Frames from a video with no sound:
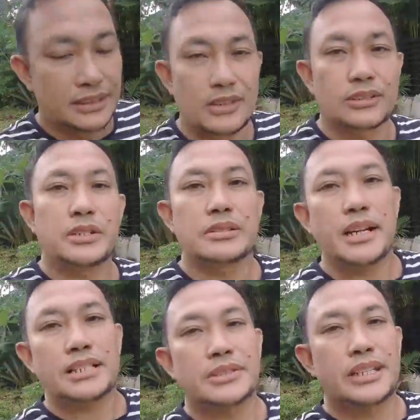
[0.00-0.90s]
Hello, good
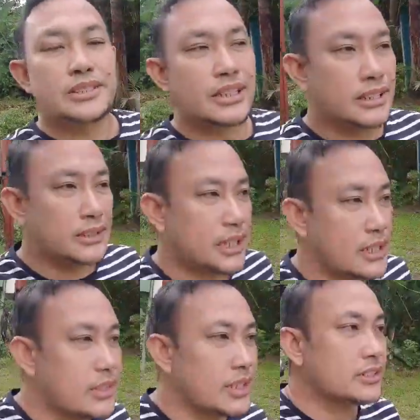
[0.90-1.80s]
morning mga suki. So nandito
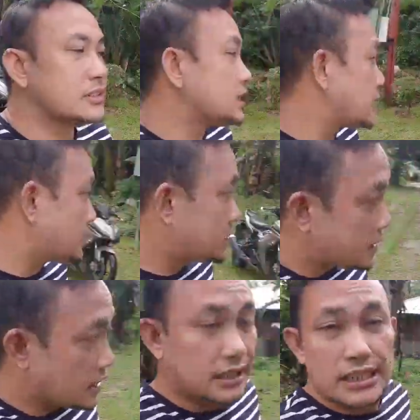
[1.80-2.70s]
tayo ngayon sa
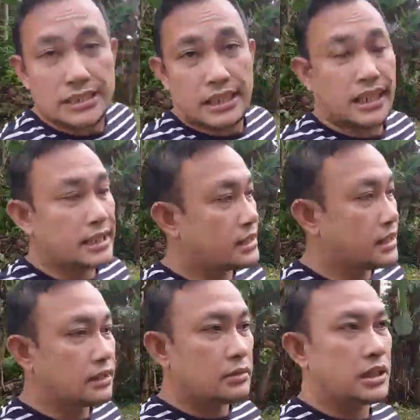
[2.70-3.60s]
Riggs Garden sa
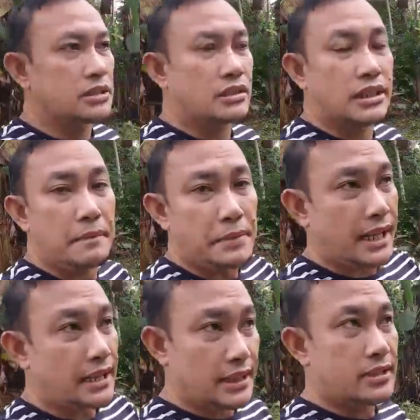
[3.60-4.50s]
Kalaisa ng mga suki.
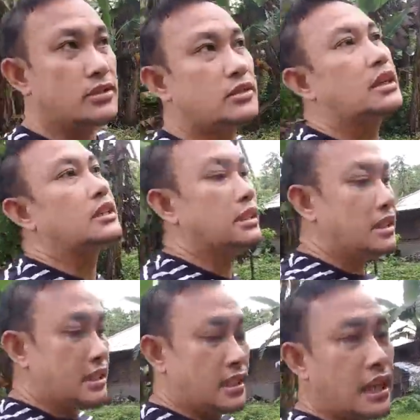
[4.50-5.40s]
Napakaganda ng lugar.